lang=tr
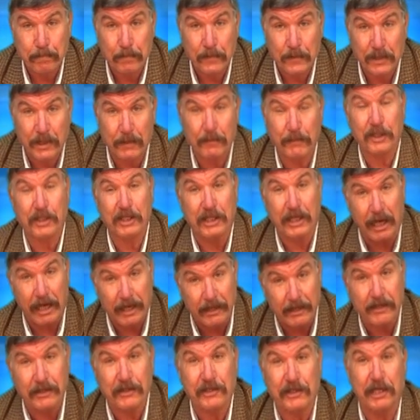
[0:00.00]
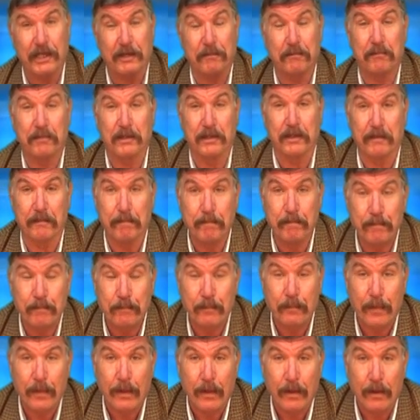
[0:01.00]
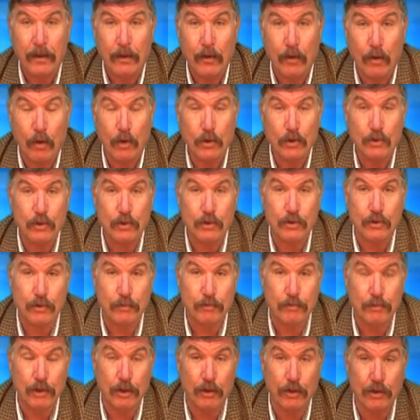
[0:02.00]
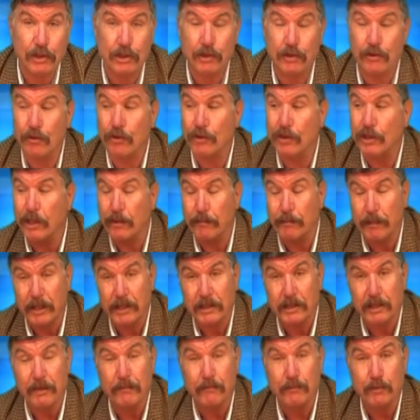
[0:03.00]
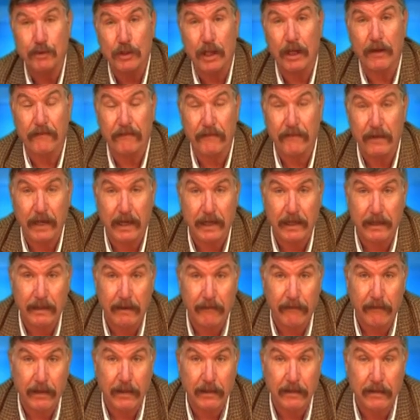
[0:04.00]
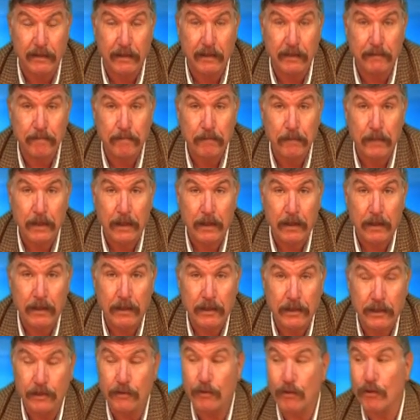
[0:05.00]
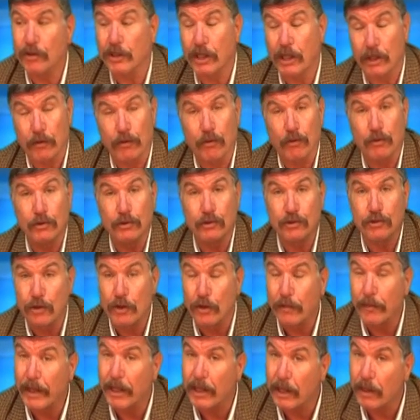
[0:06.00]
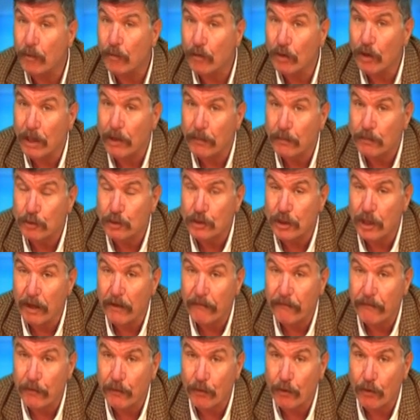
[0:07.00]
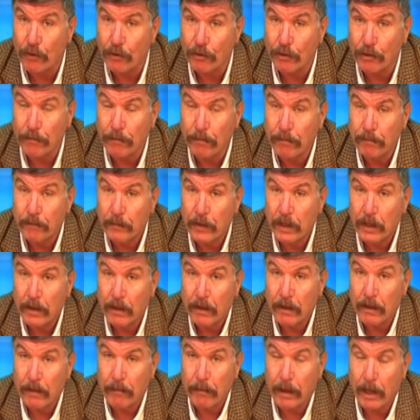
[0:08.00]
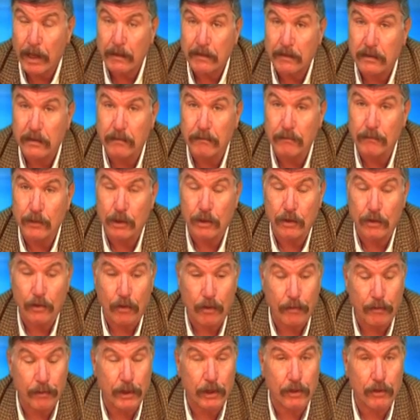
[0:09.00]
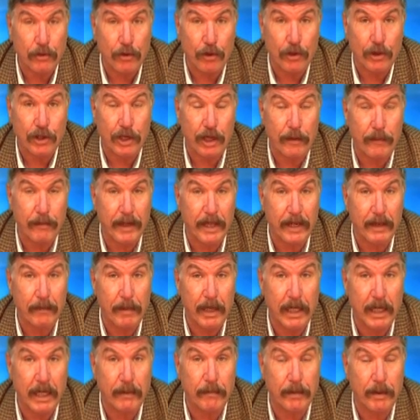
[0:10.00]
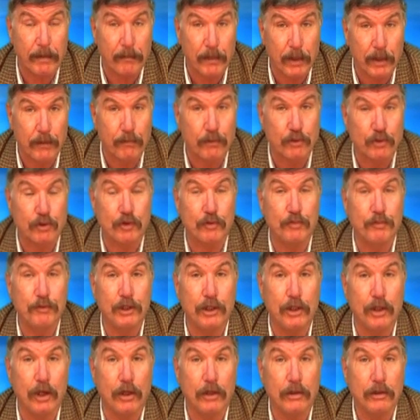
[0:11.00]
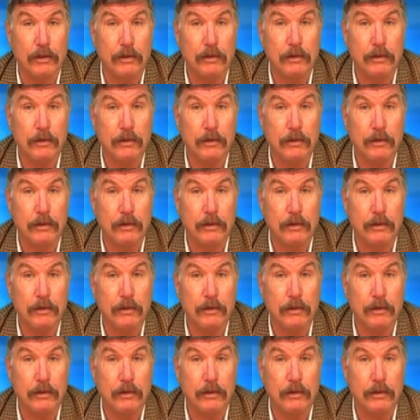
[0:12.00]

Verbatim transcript: şimdi bir çayını içeyim dedim. Oturdum diyor. İşte orada başka misafirler de vardı. Şimdi onlar konuşuyor. Ben de kulak misafiri oldum. Baktım diyor. O biri diyor ki benim araba bir buçuk milyon.